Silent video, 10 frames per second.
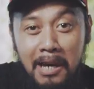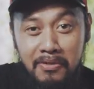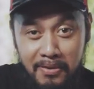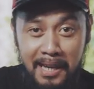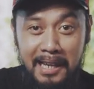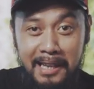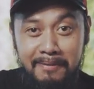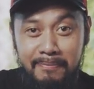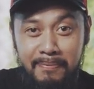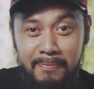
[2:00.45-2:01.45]
lifeline
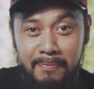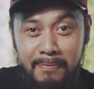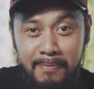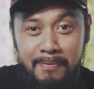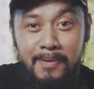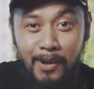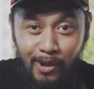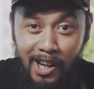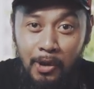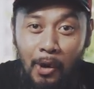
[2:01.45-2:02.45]

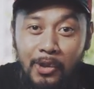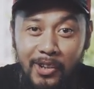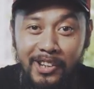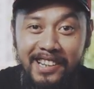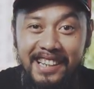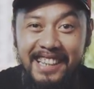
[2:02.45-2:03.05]
call a daughter